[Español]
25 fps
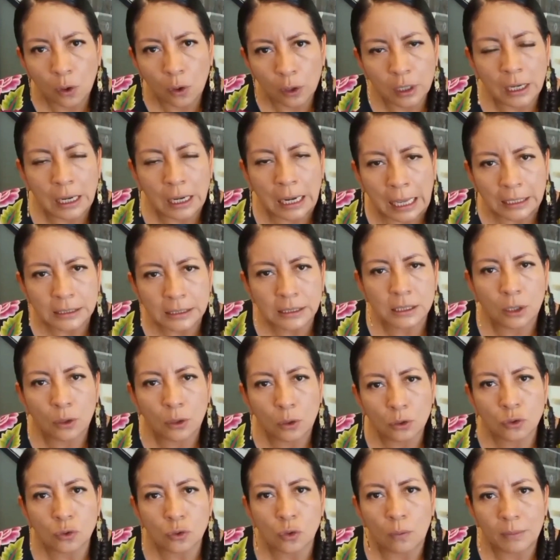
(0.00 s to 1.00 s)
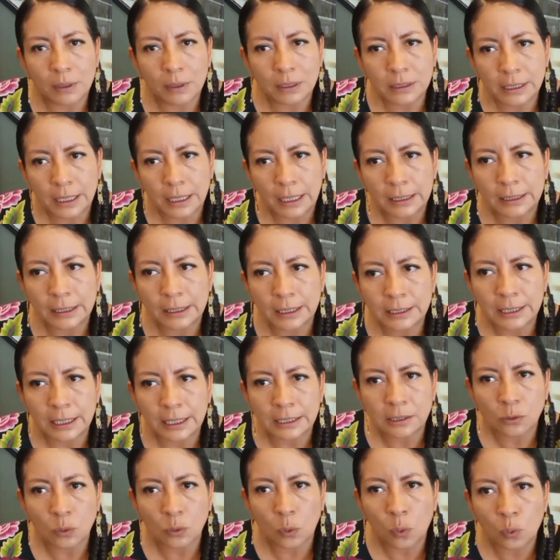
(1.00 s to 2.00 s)
hoy las y los comerciantes
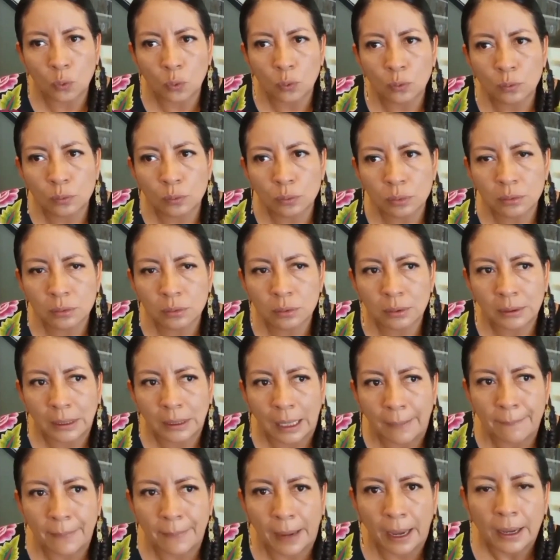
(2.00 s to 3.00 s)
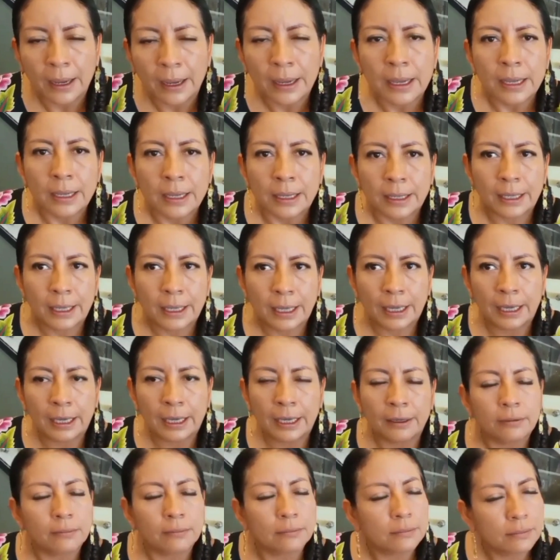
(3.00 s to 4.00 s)
es un tema
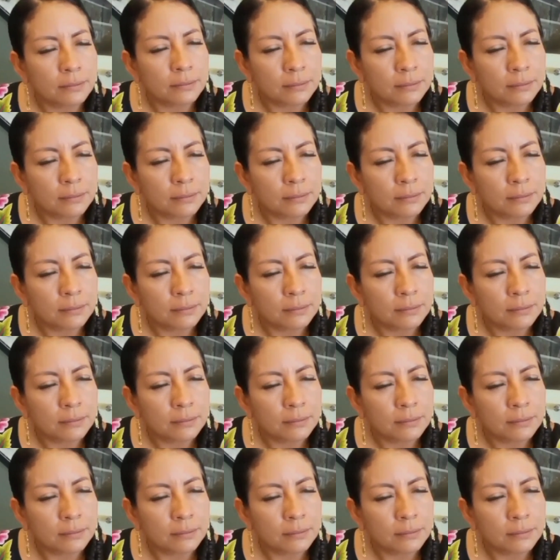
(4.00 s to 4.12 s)
que